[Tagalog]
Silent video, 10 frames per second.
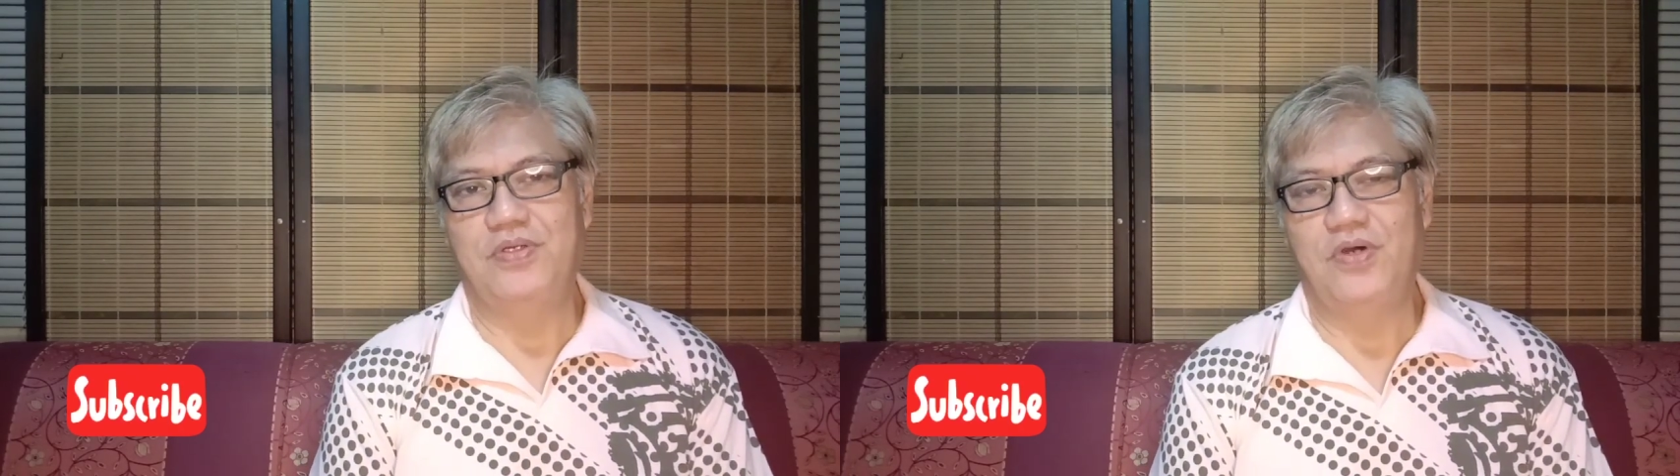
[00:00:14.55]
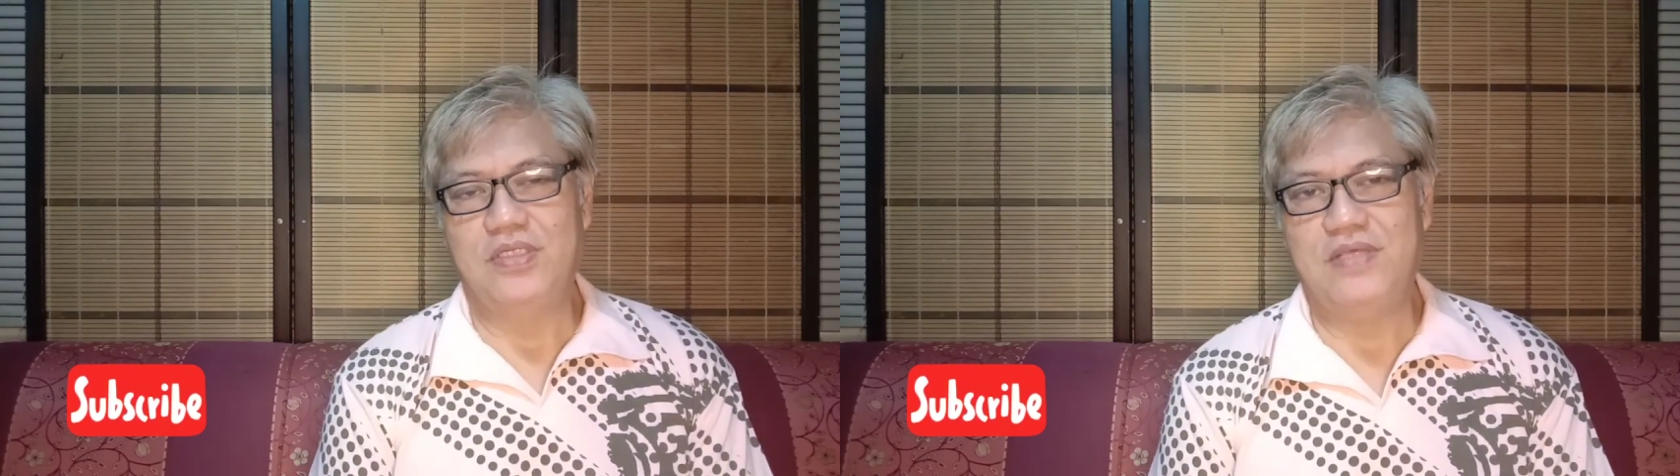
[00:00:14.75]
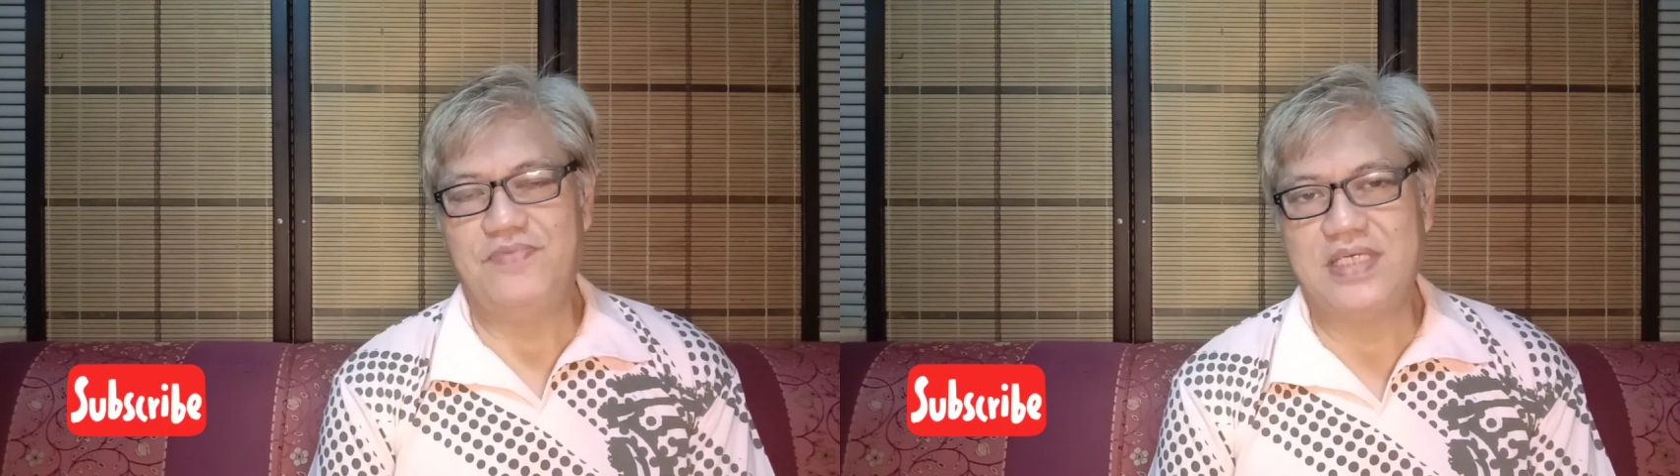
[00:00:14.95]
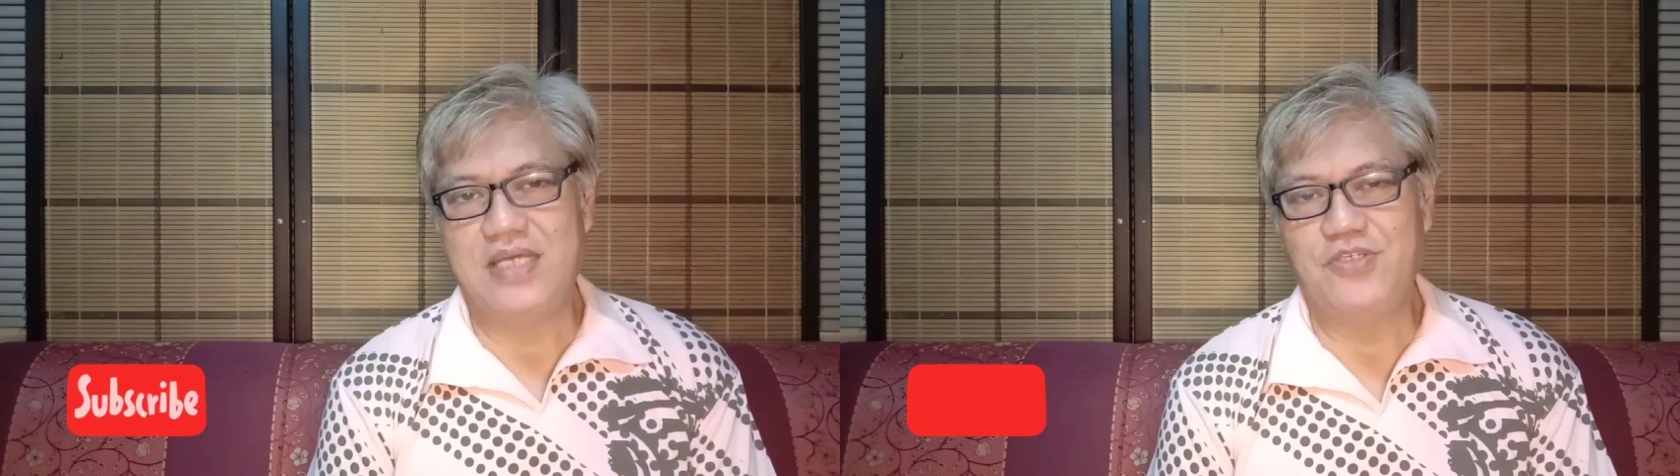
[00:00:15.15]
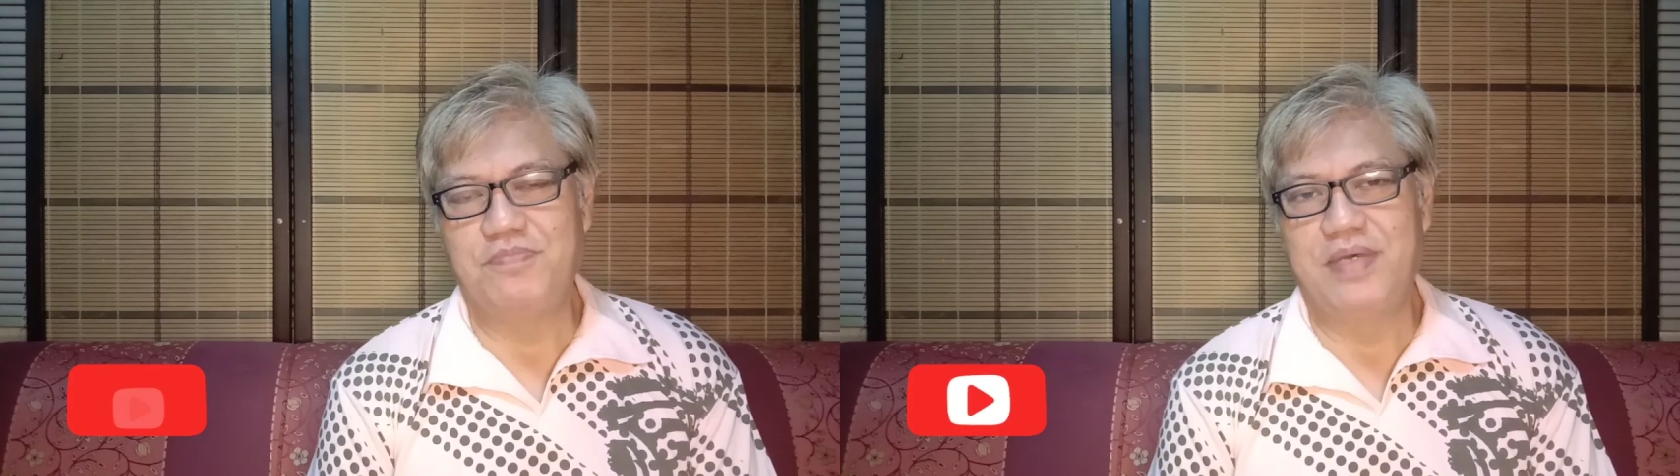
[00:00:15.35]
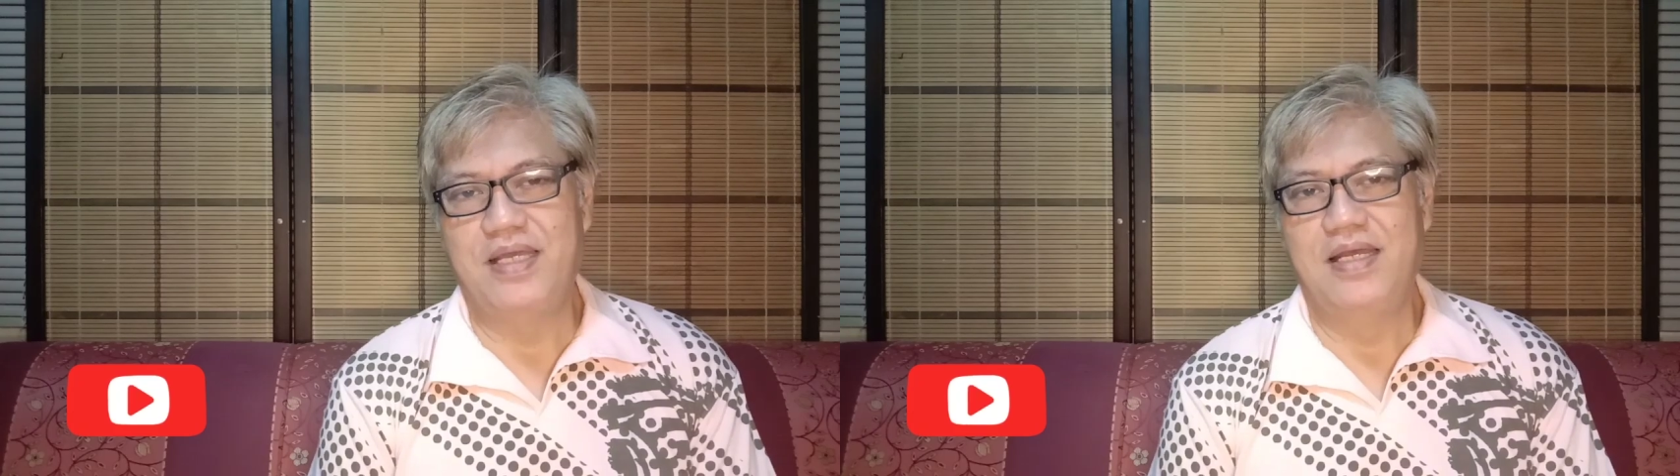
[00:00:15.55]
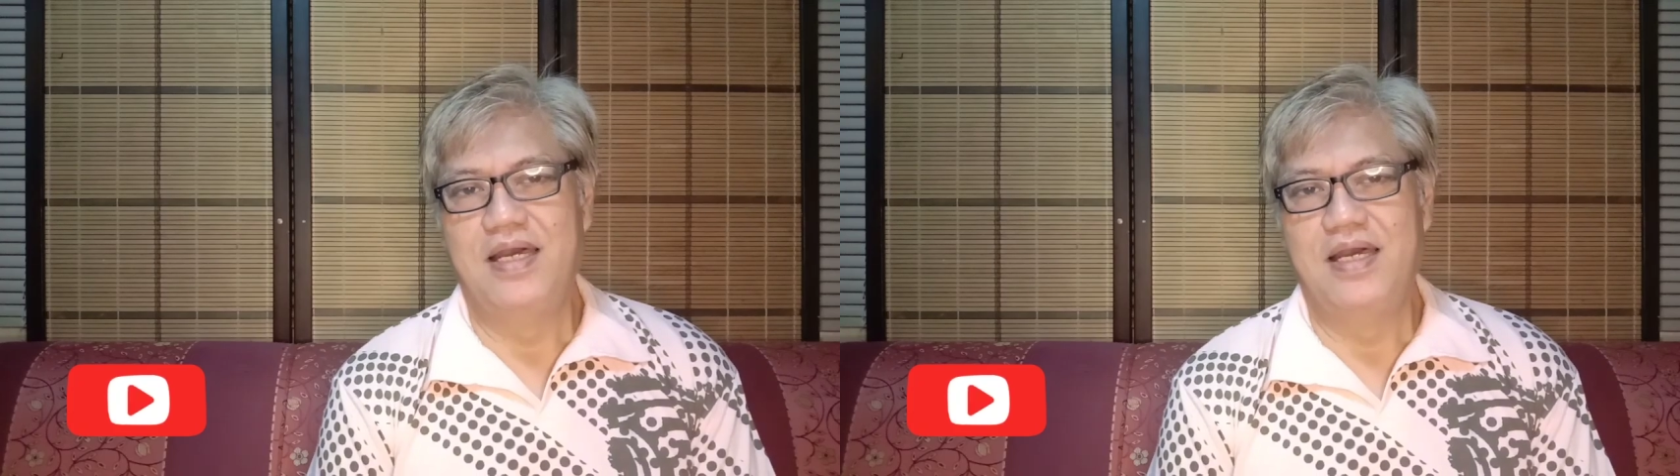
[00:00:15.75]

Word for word: notification bell